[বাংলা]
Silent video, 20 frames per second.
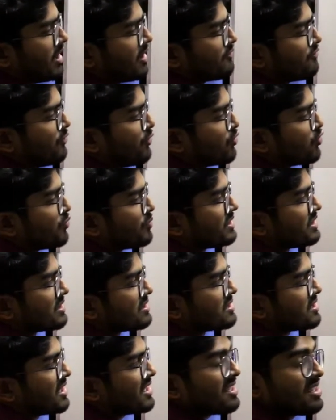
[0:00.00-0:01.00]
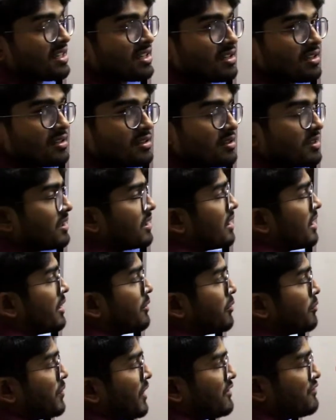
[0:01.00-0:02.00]
ব্লাড ফ্লো কমে যাচ্ছে
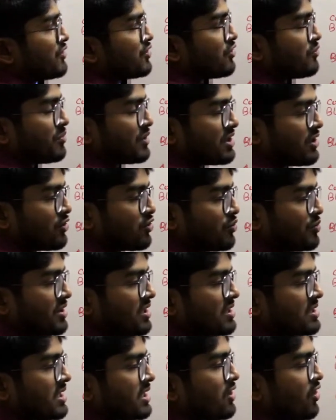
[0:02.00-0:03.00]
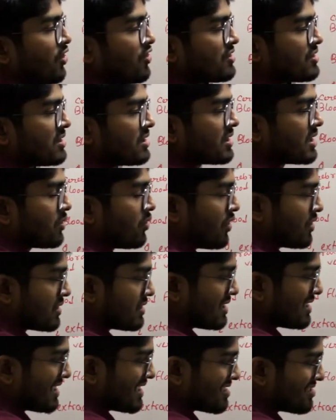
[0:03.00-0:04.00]
এবং পারফিউশন প্রেশারও কমে যাচ্ছে
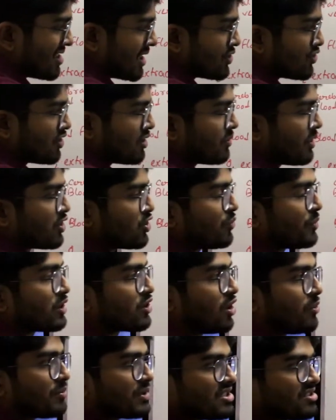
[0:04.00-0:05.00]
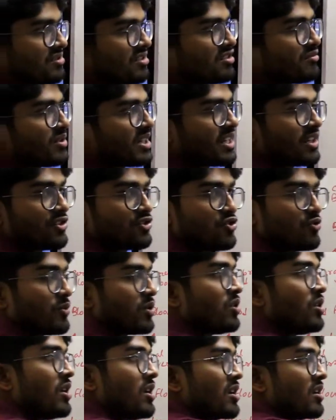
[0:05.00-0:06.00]
অক্সিজেন এক্সট্রাকশনের মাধ্যমে কম্পেনসেটরি
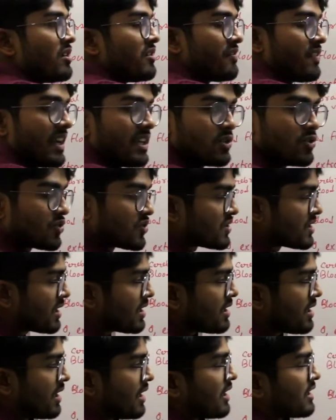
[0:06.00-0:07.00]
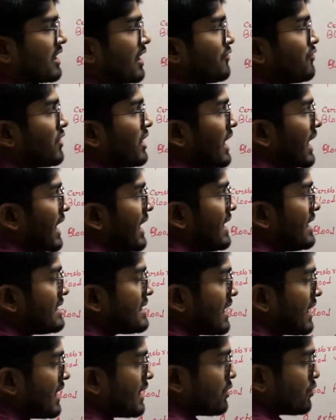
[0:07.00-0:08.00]
মেকানিজমও ফিল করছে তার ফলে এই
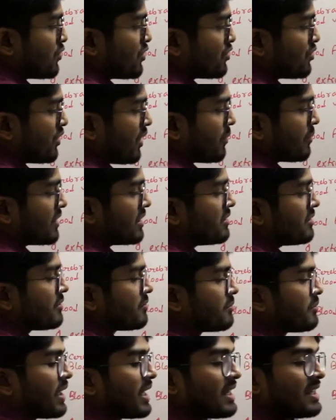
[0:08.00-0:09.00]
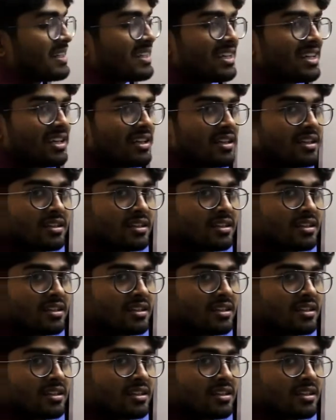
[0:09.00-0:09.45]
জায়গাটুকু তো আমার মেইনলি